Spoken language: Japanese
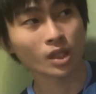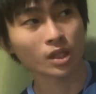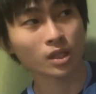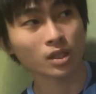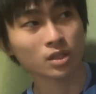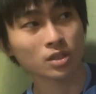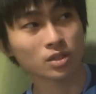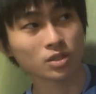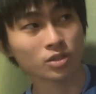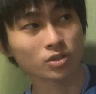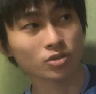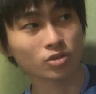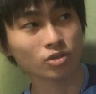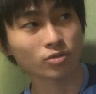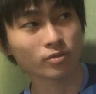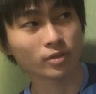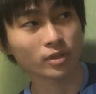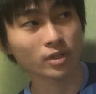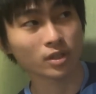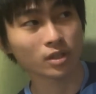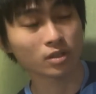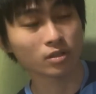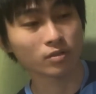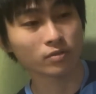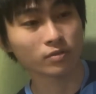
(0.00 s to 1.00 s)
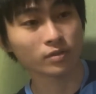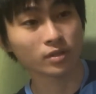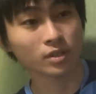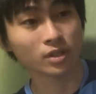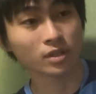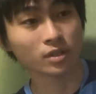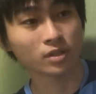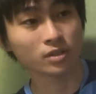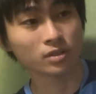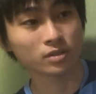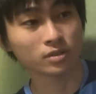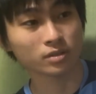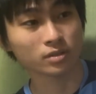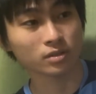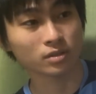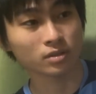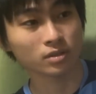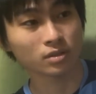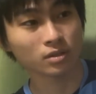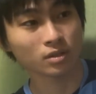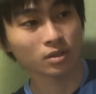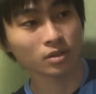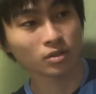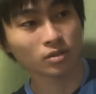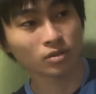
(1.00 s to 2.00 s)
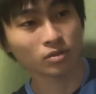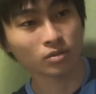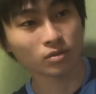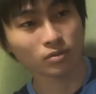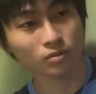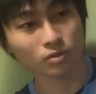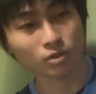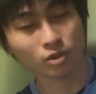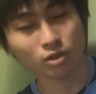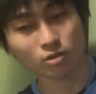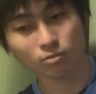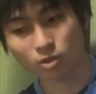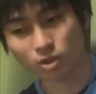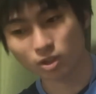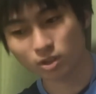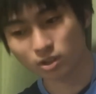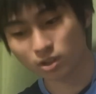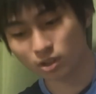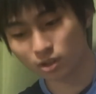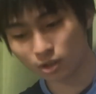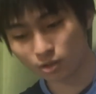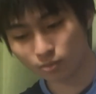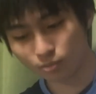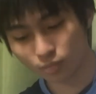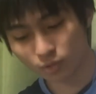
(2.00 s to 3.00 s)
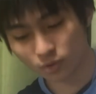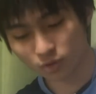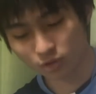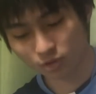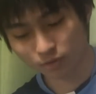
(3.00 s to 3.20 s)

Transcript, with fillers: 阪神ジュベナイルフィリーズの時もね3連覆